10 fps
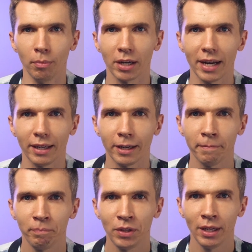механика,
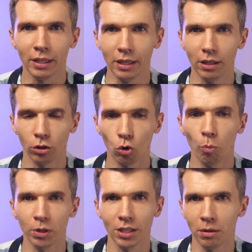и
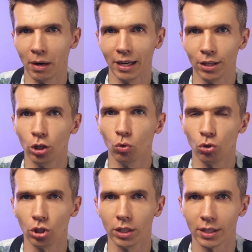топы занимали не
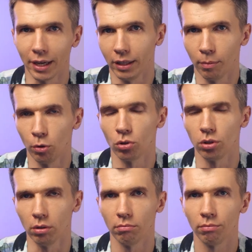лучшие сайты, а
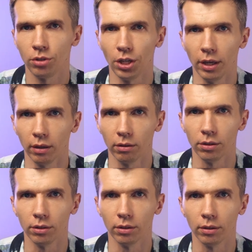просто те,
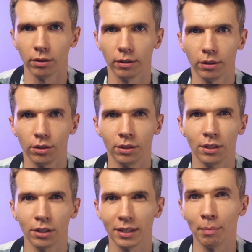
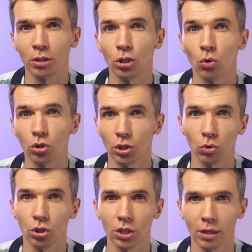там, где SEOшник
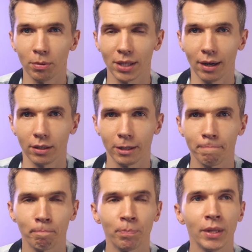очень сильно постарался.
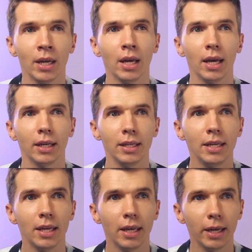
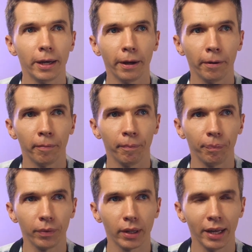И
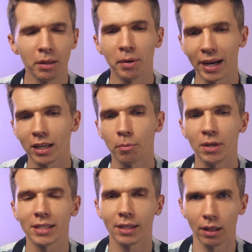эм, эта механика
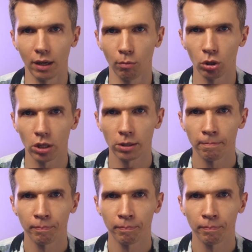перестала работать.